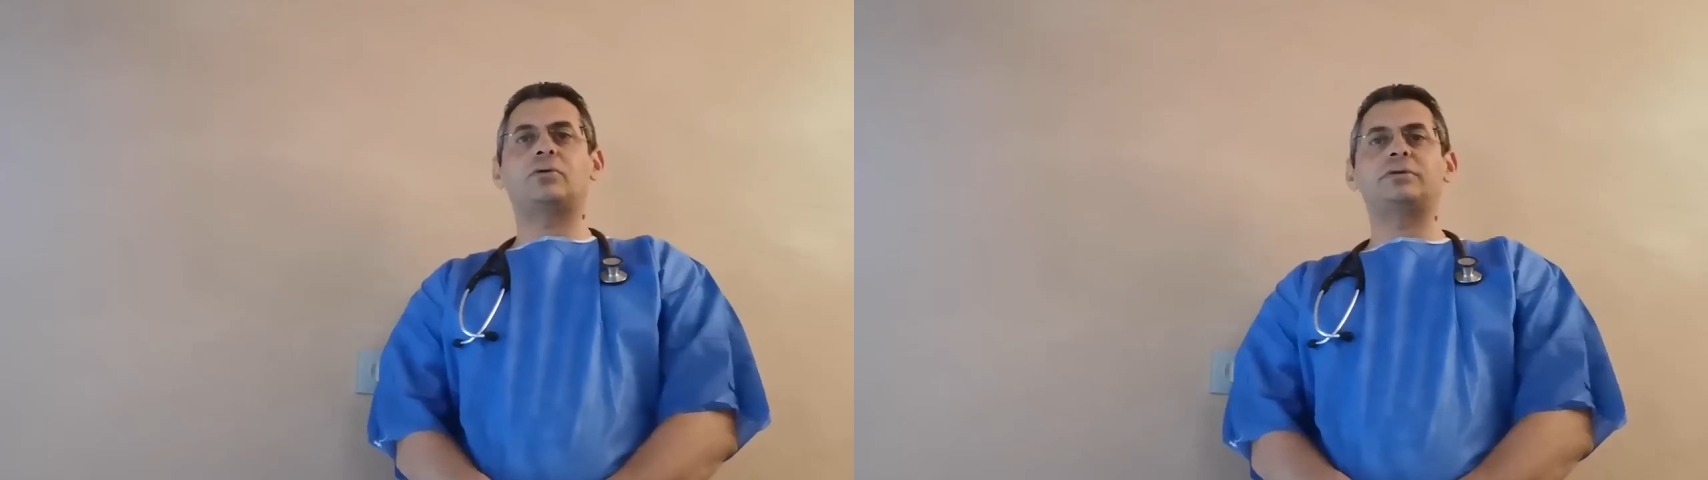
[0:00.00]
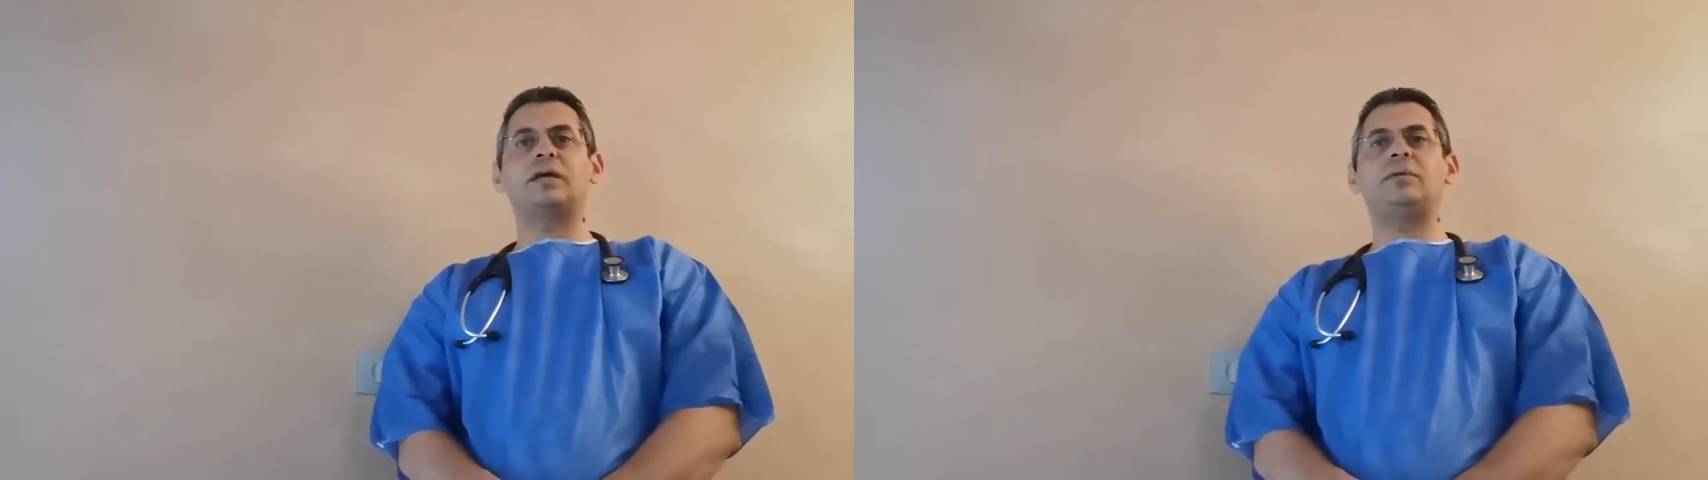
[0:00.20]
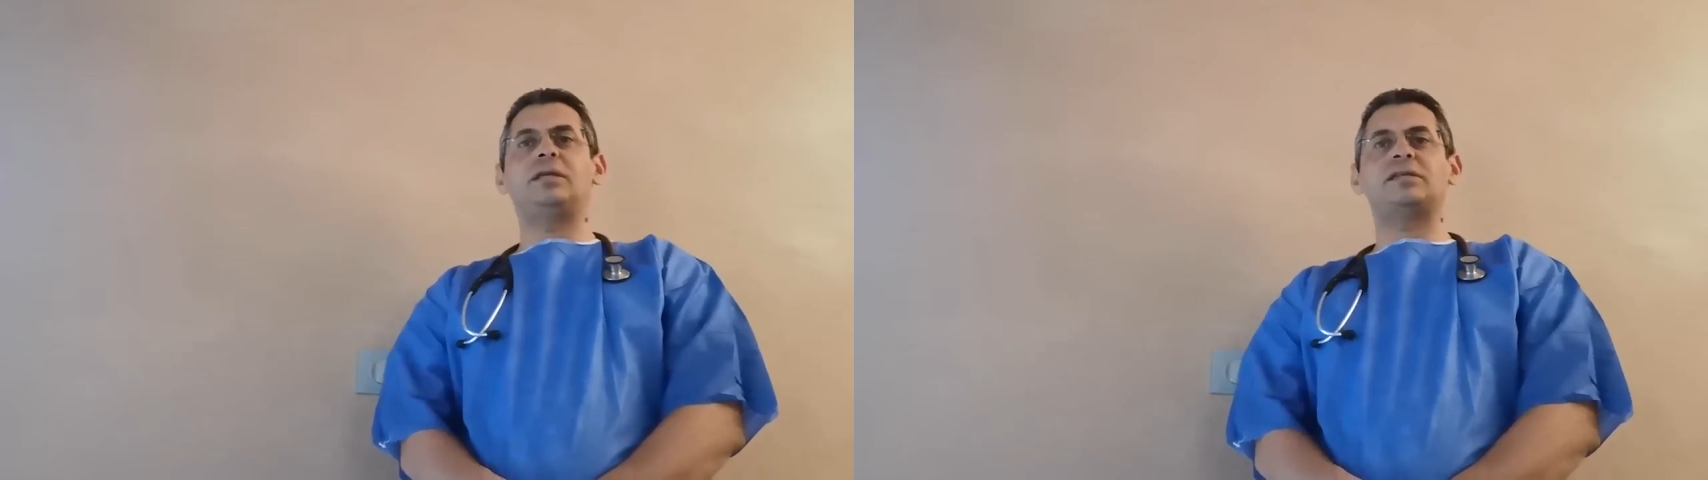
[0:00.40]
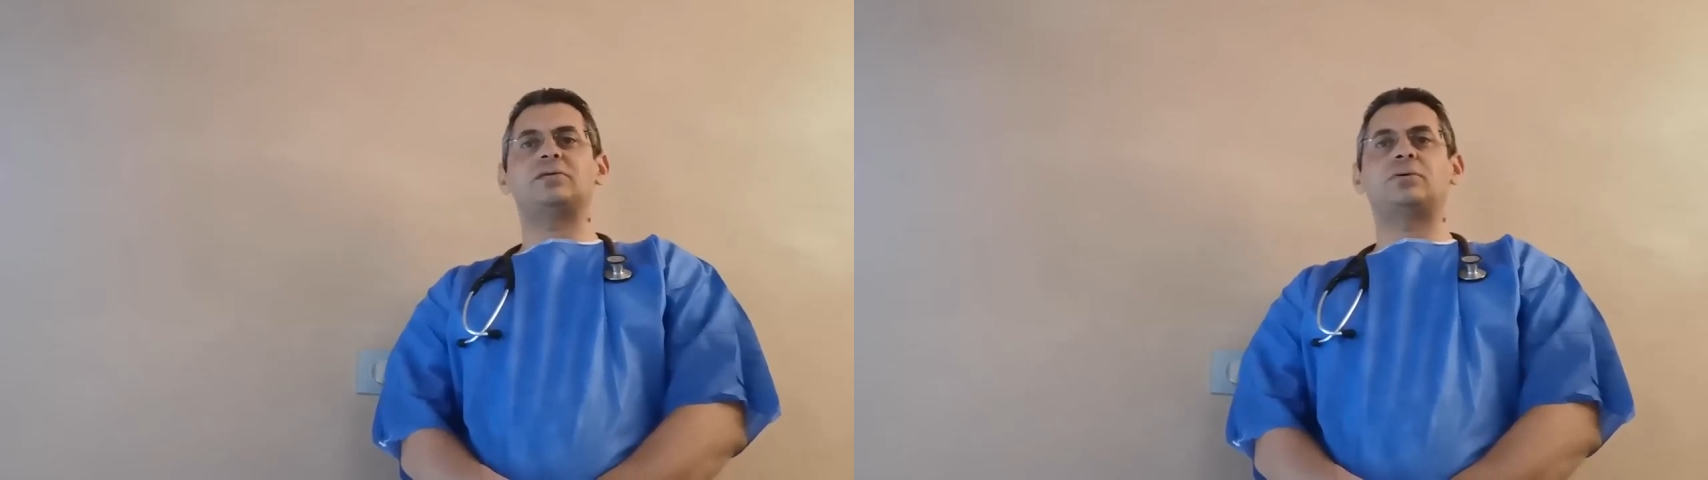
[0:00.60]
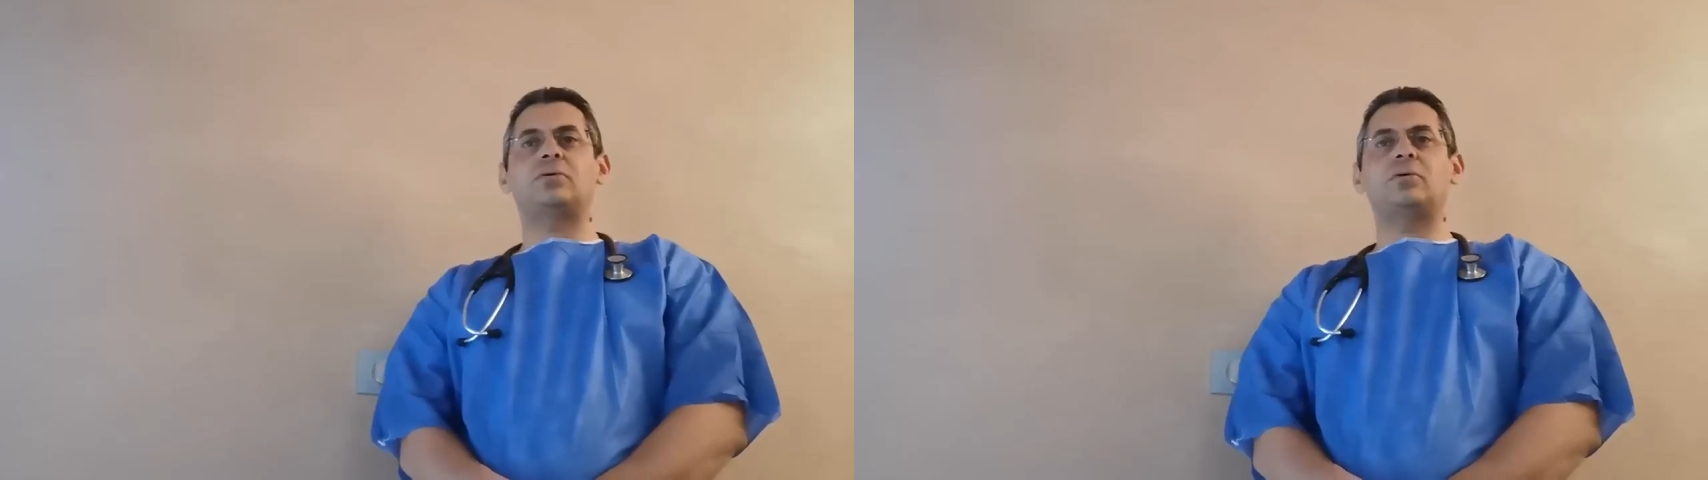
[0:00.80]
de
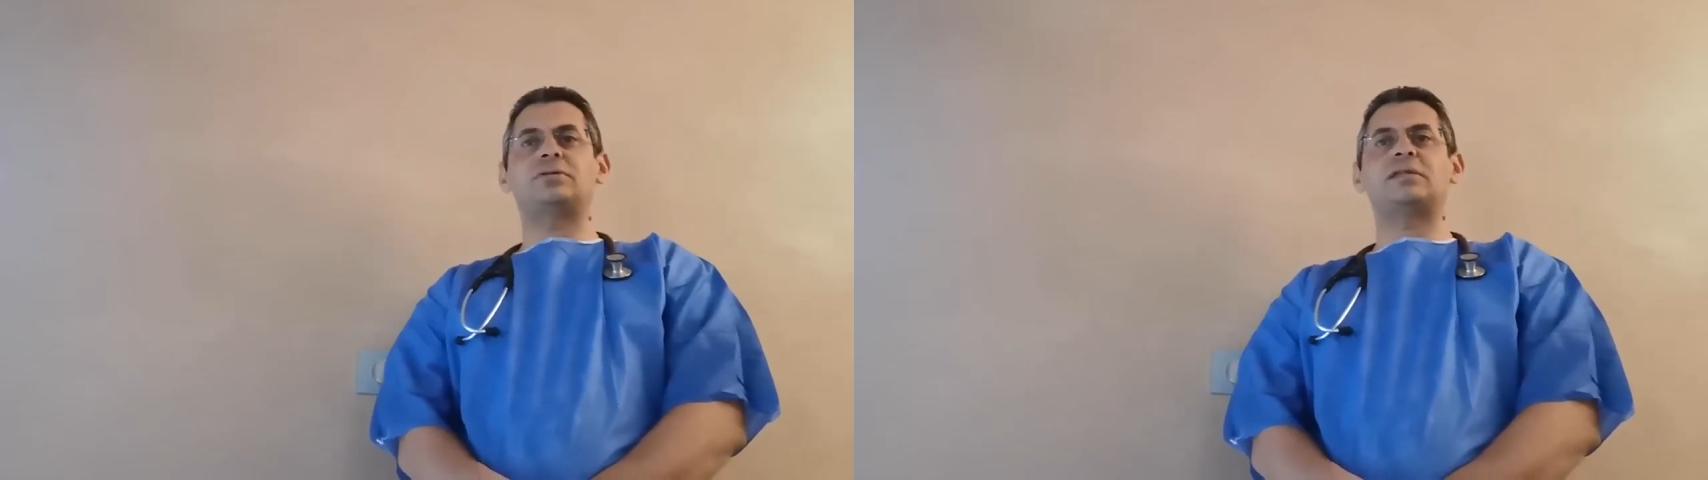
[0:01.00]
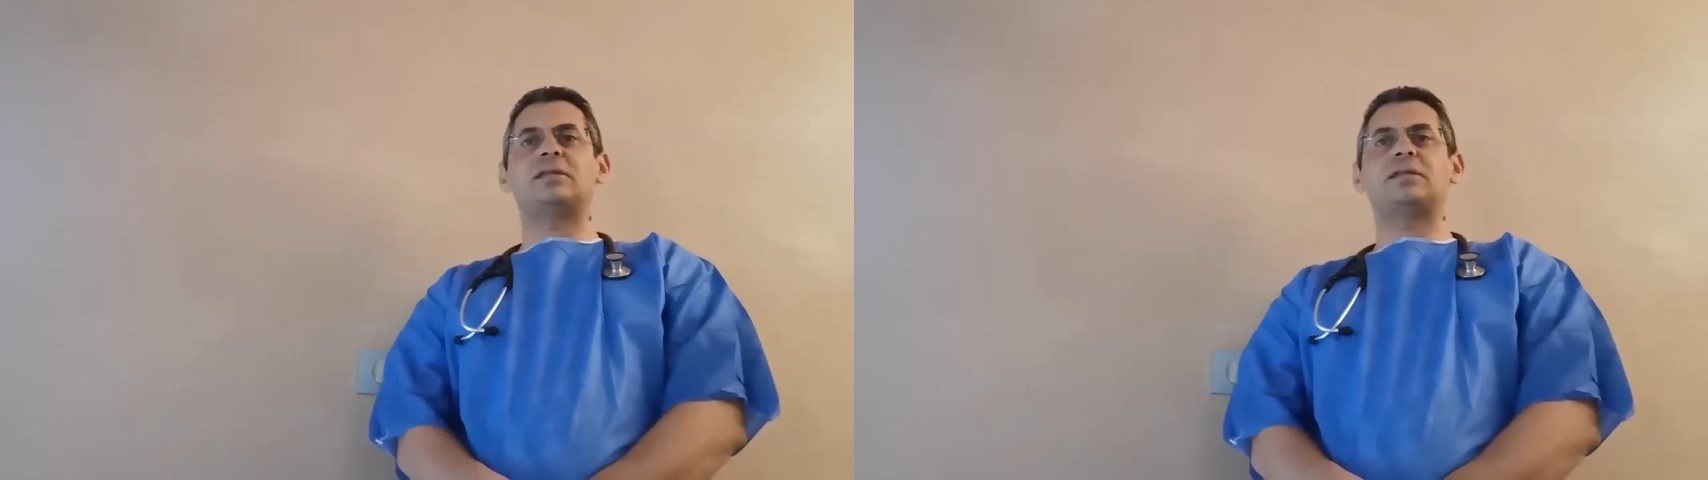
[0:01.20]
contaminations